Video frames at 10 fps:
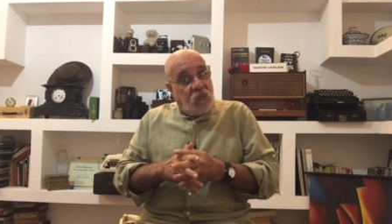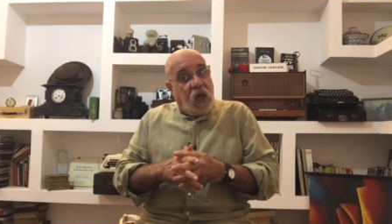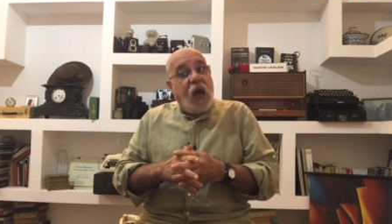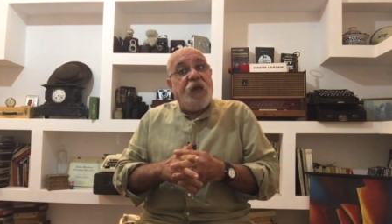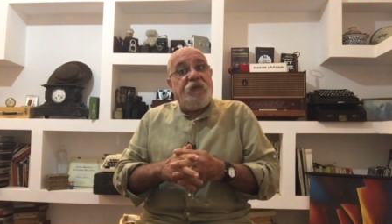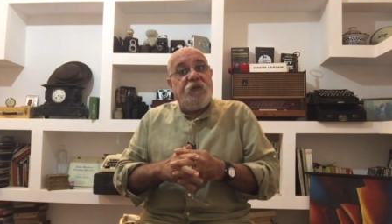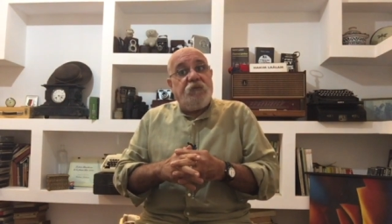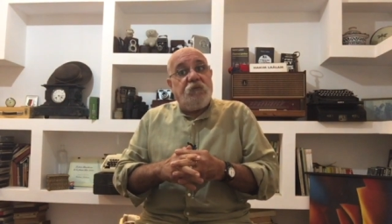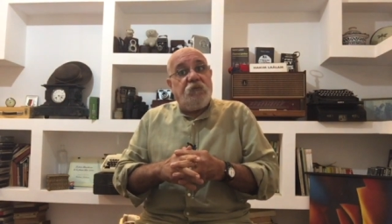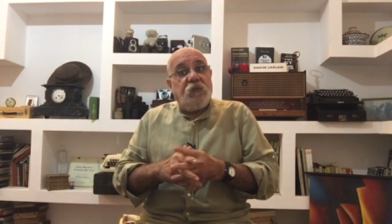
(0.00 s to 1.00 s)
Ah,
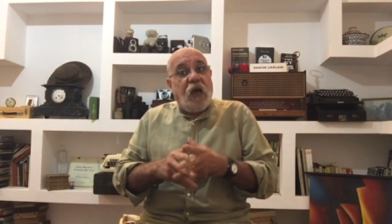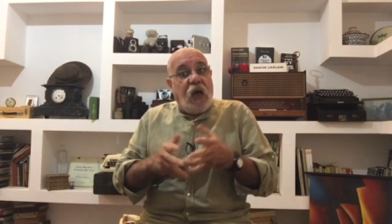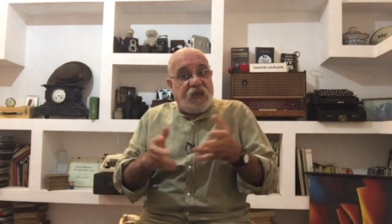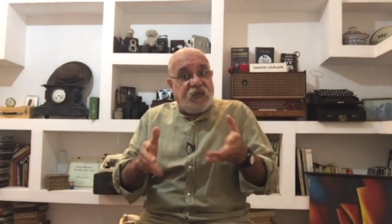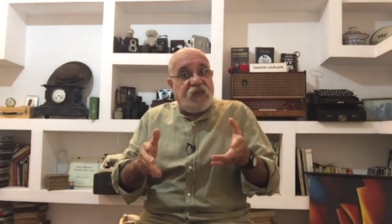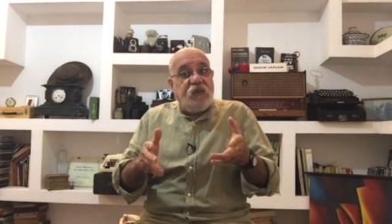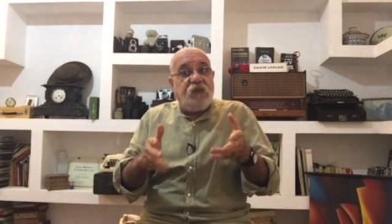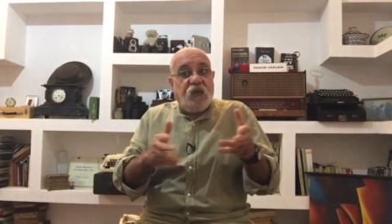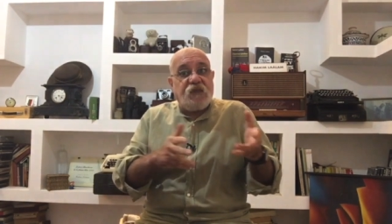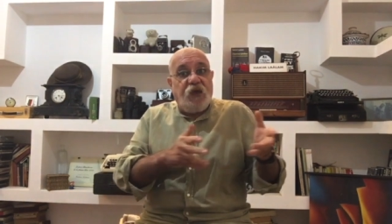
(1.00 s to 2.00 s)

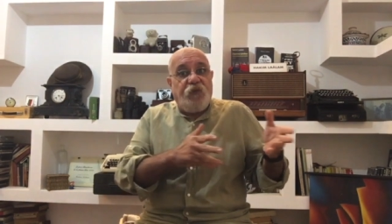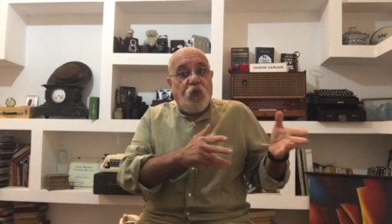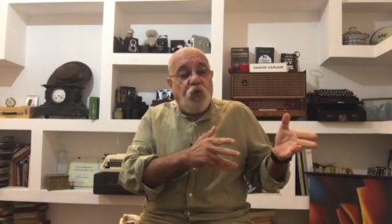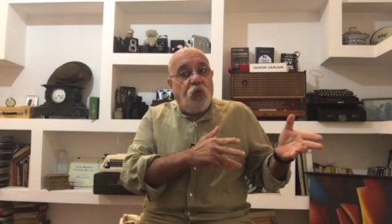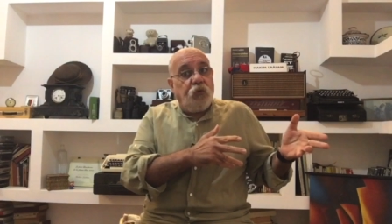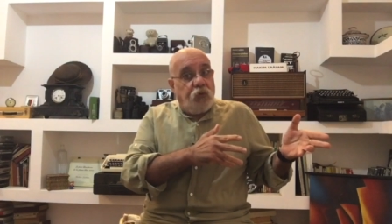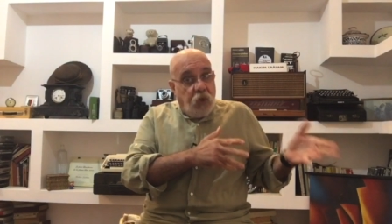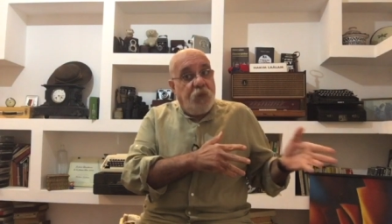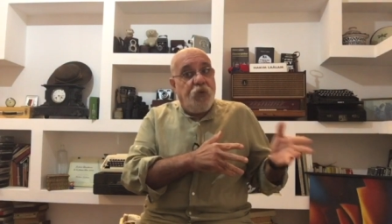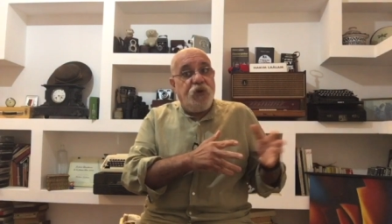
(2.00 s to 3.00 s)
assis dans un fourgon de
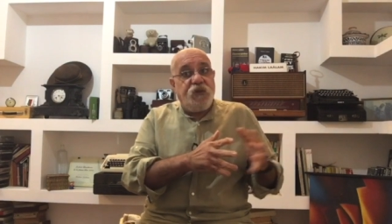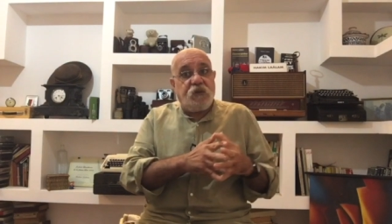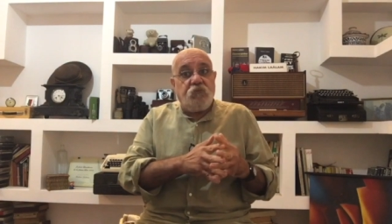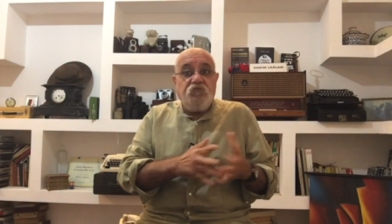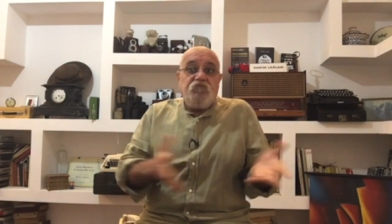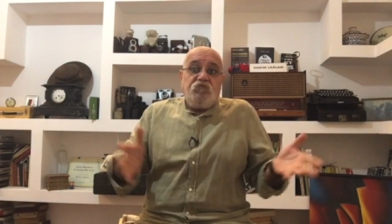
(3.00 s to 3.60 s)
la police.